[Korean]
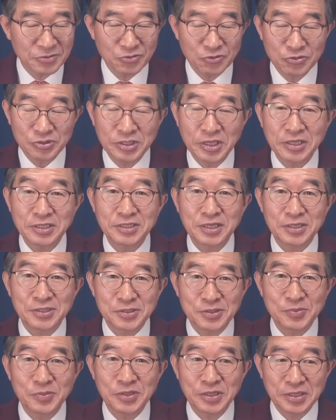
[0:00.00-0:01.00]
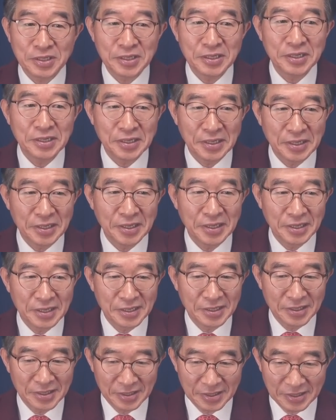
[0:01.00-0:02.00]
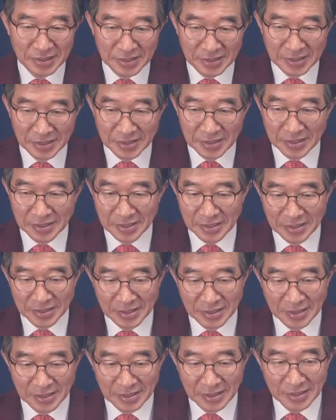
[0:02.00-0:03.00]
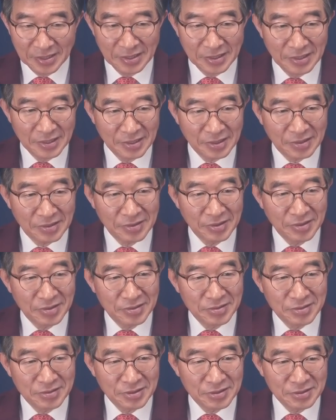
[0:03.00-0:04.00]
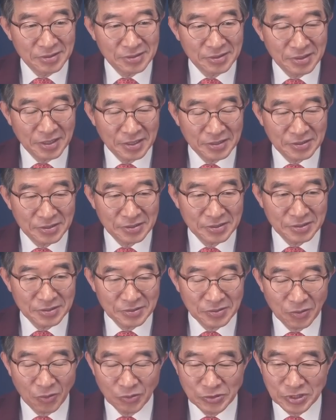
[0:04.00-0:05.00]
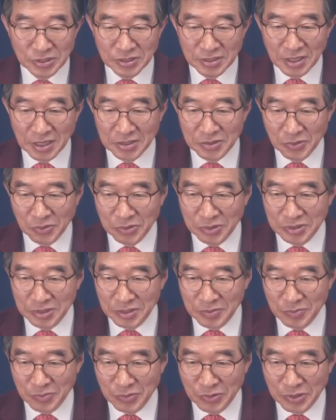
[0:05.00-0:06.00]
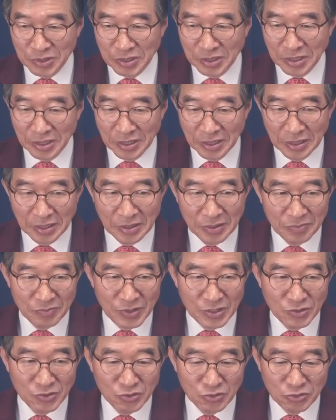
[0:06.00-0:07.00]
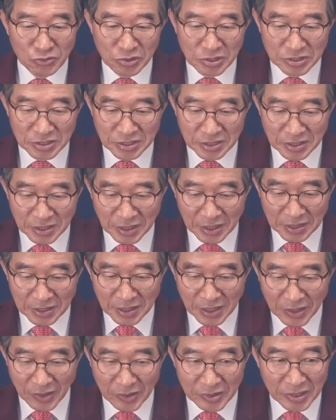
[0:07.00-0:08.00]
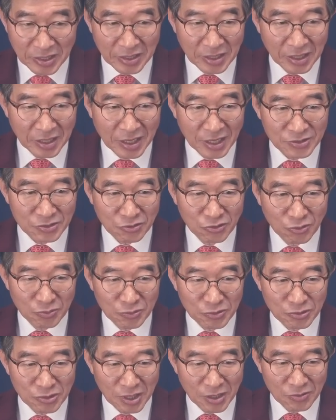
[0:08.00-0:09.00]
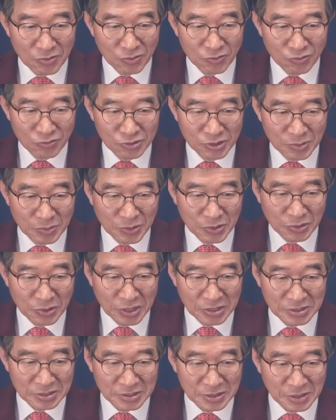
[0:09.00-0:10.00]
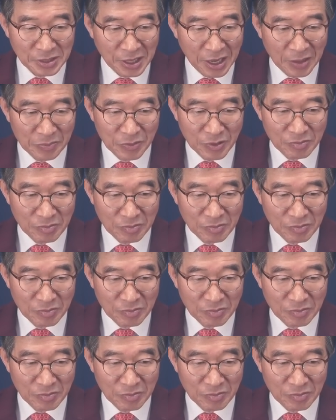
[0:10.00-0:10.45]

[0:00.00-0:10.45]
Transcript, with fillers: 추진했지 않습니까 예. 그 이런 정권에서 5선까지 오른 인물이 민주주의를 지키겠다고 하니까 가소롭기도 하고 우습기도 해서 한번